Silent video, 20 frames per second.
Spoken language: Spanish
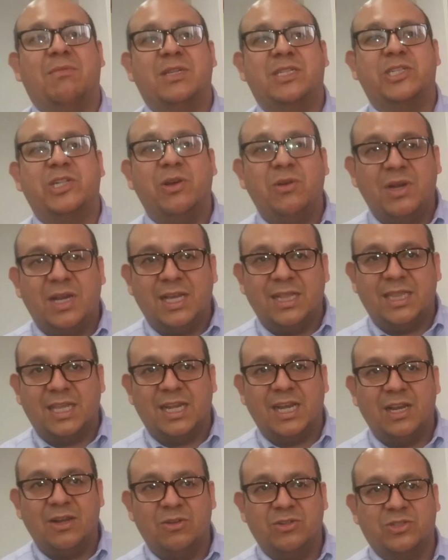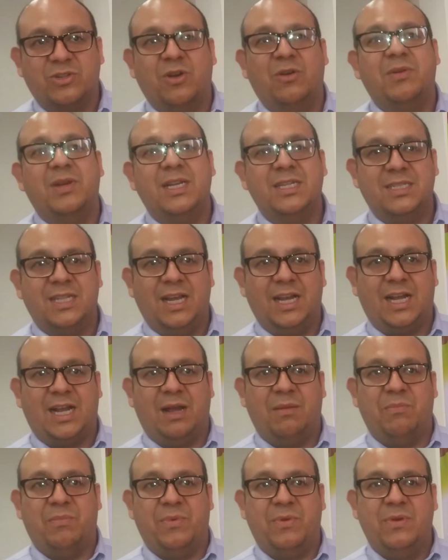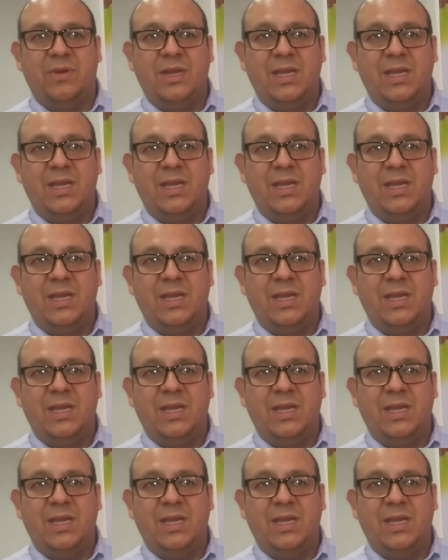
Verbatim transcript: visión que tienen los jóvenes del campo.